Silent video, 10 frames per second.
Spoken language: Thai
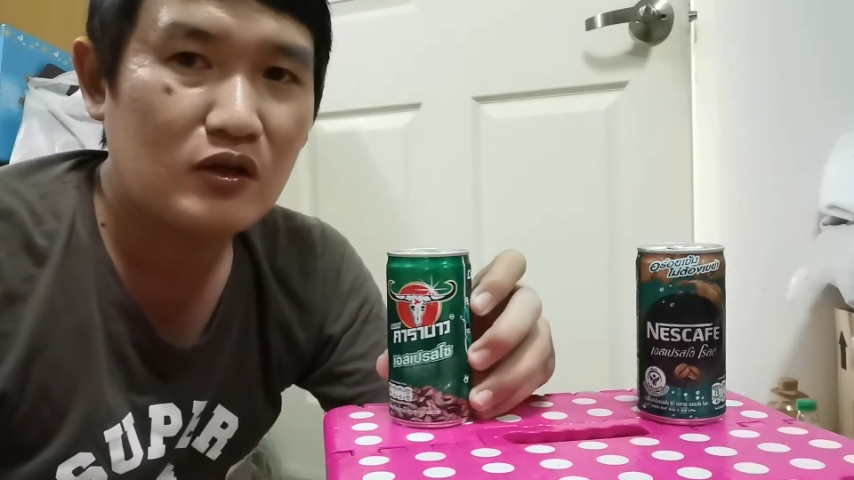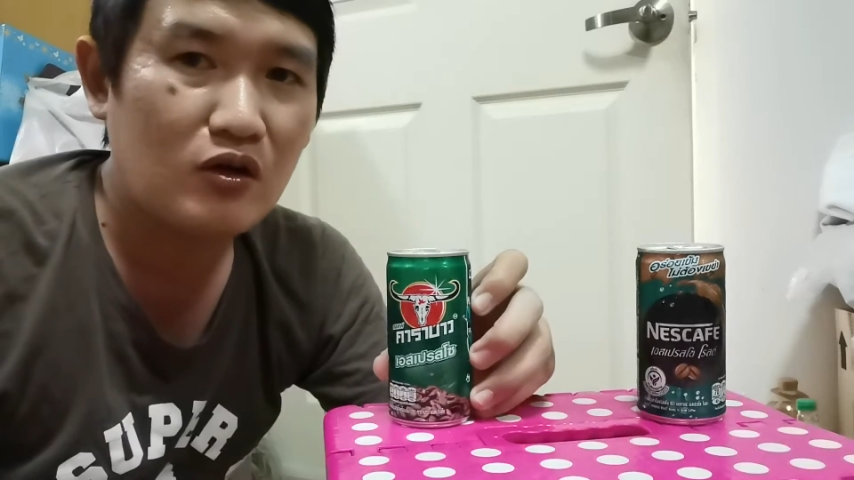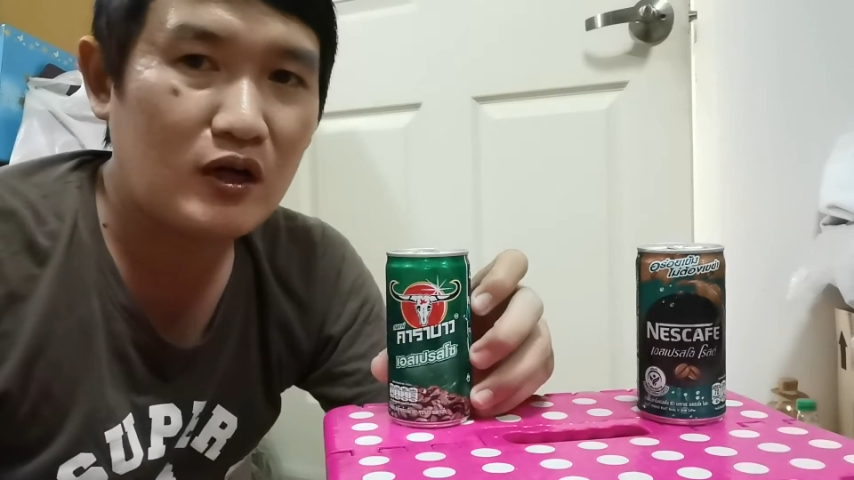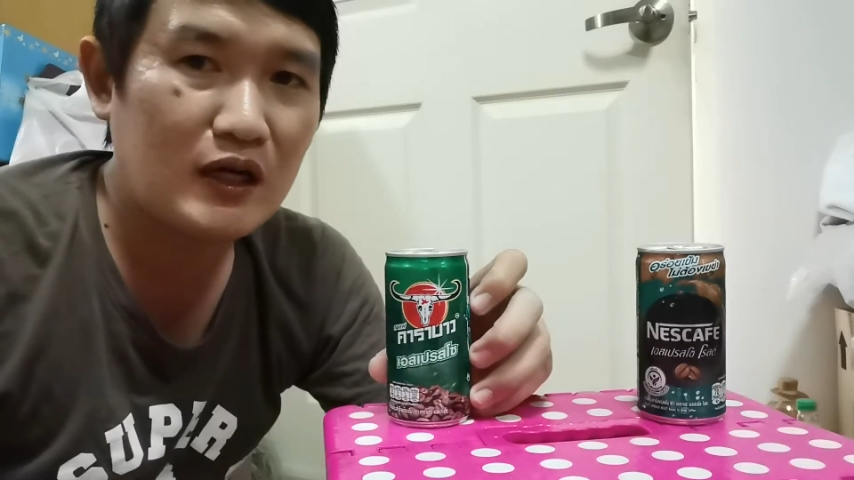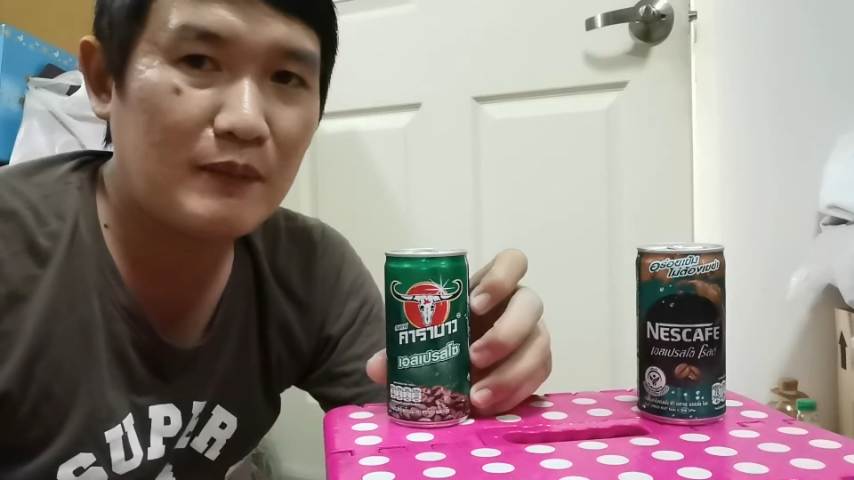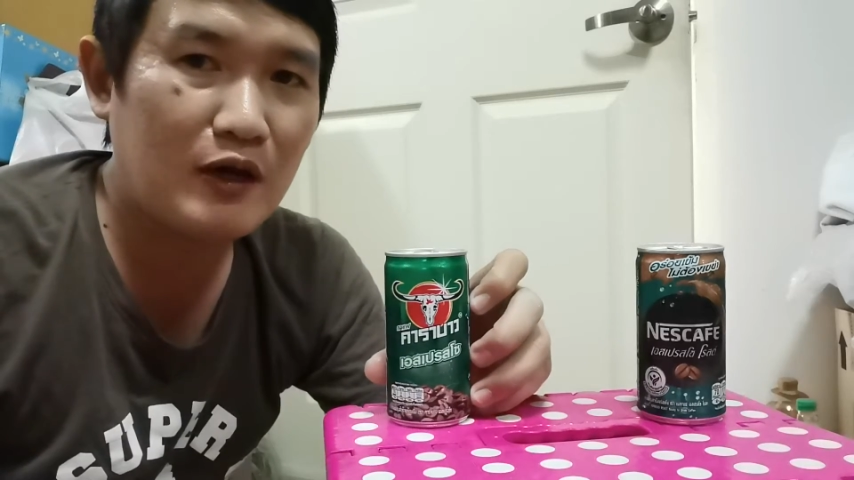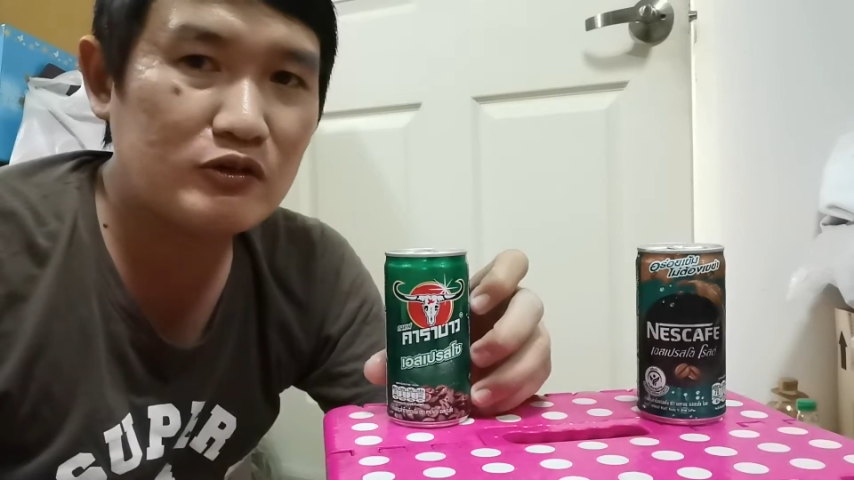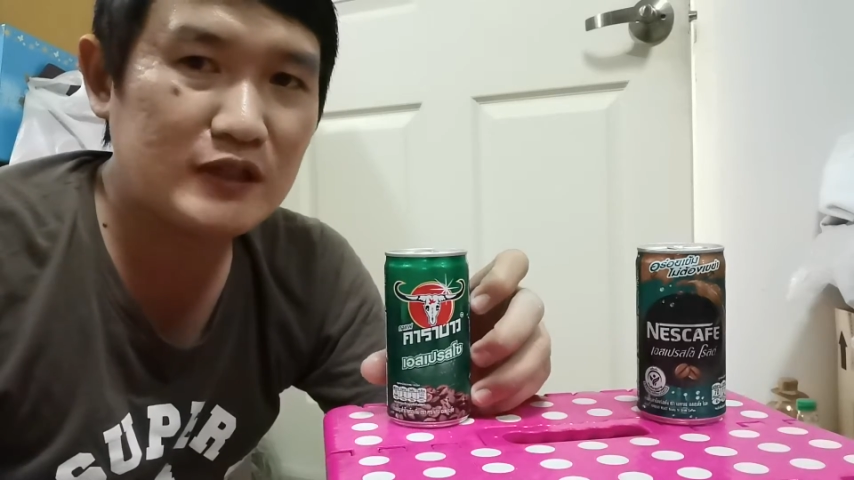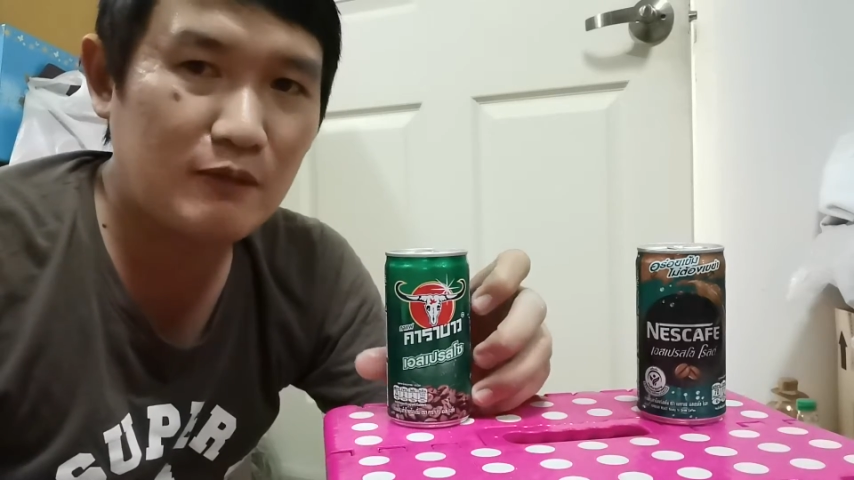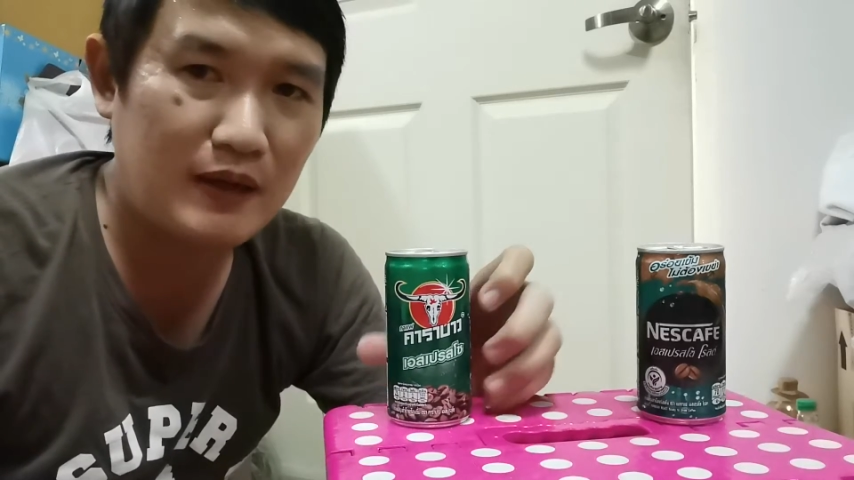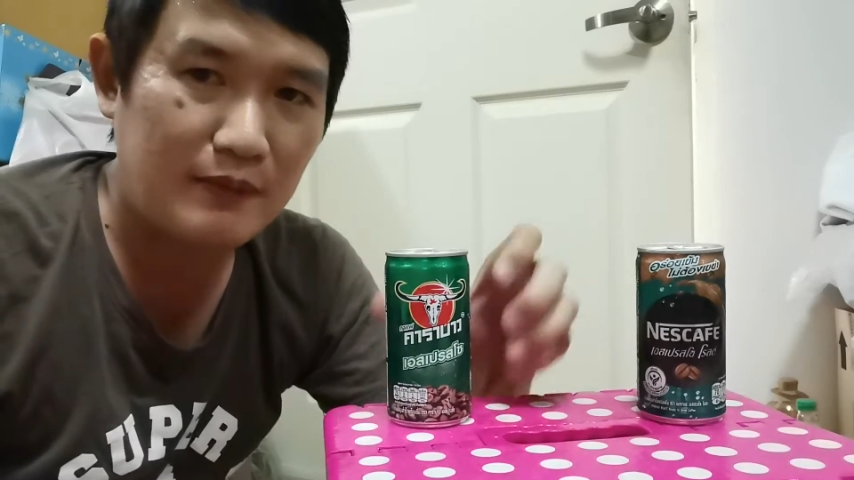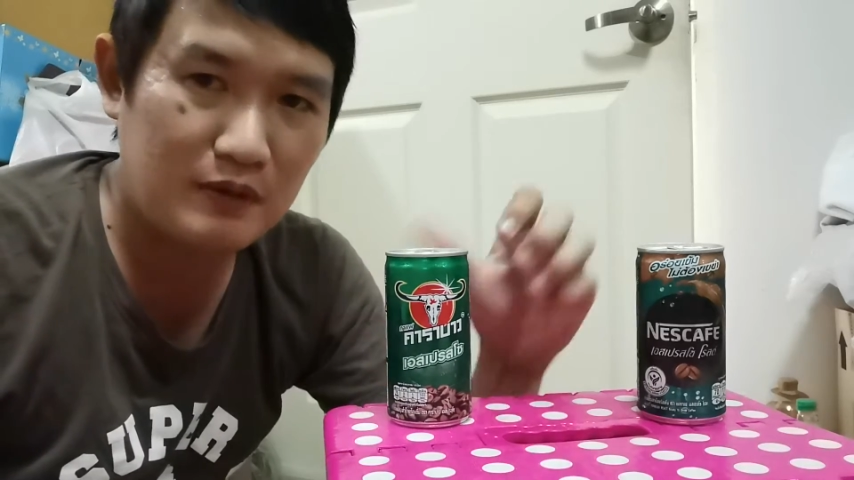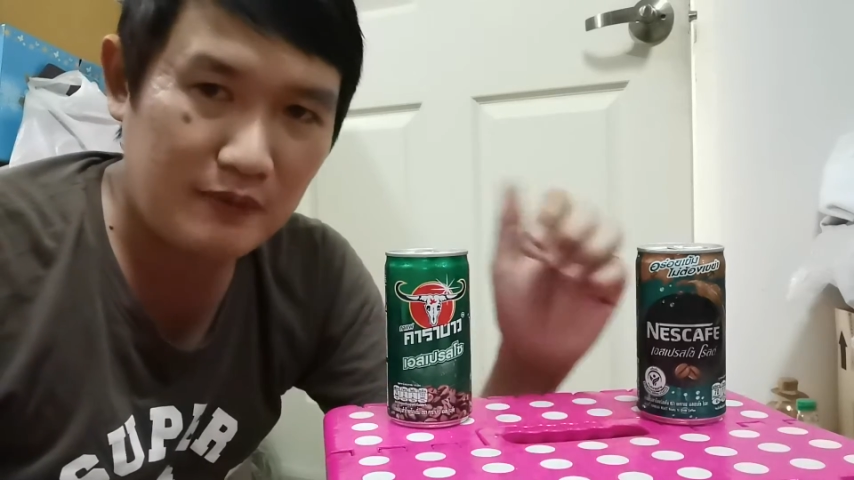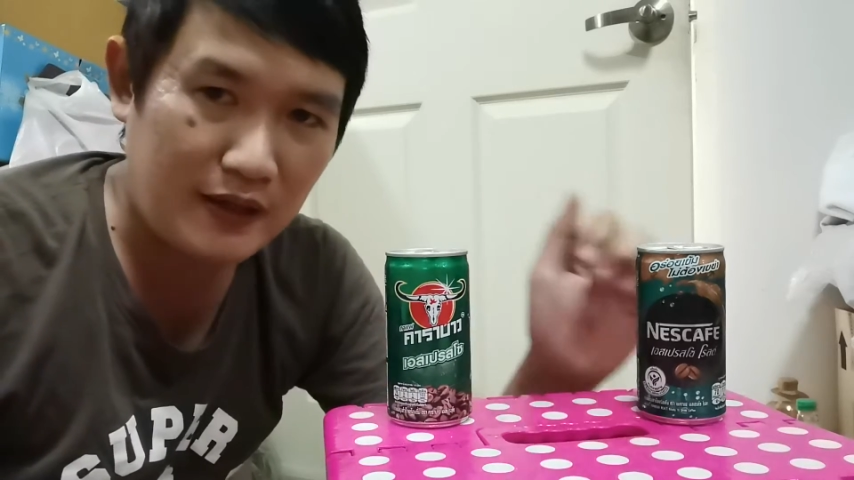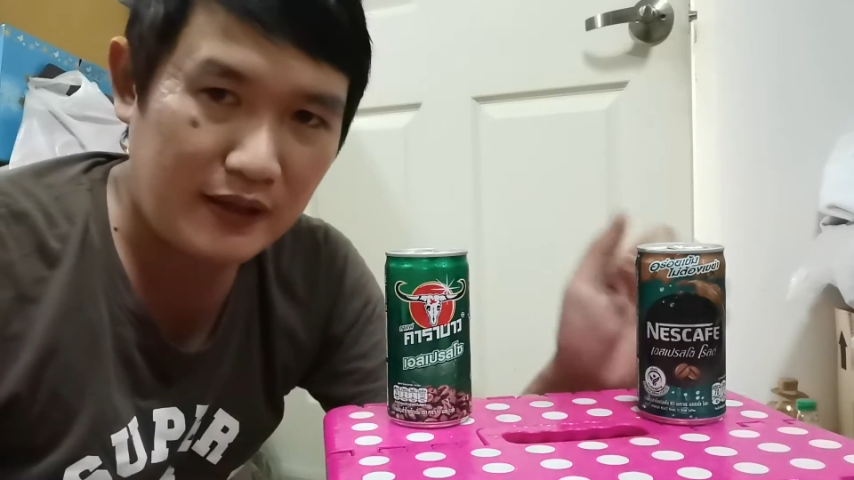ของคาราบาวเจ้าใหม่
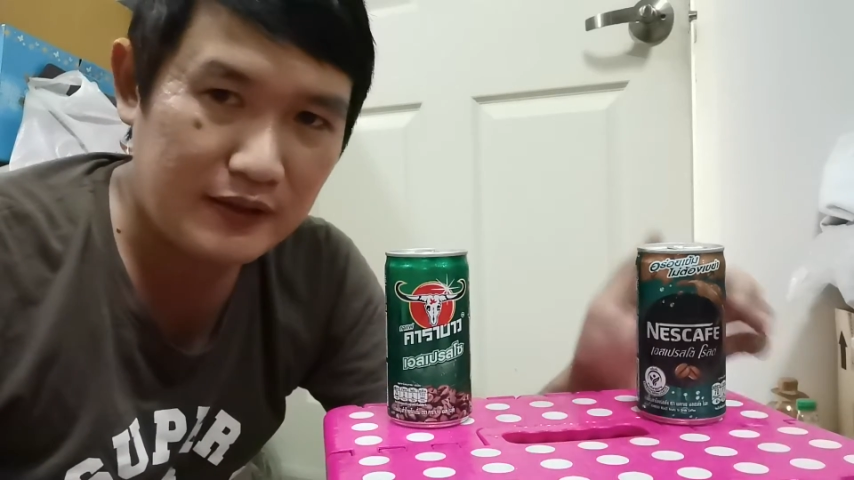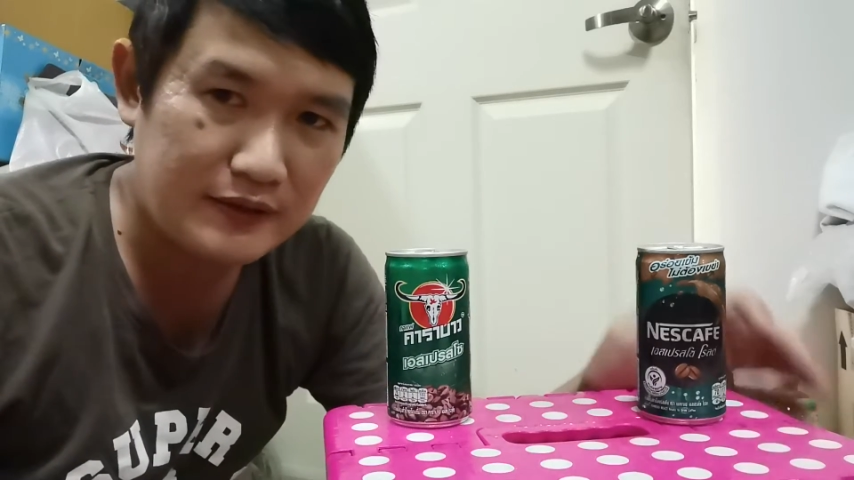เพิ่งมา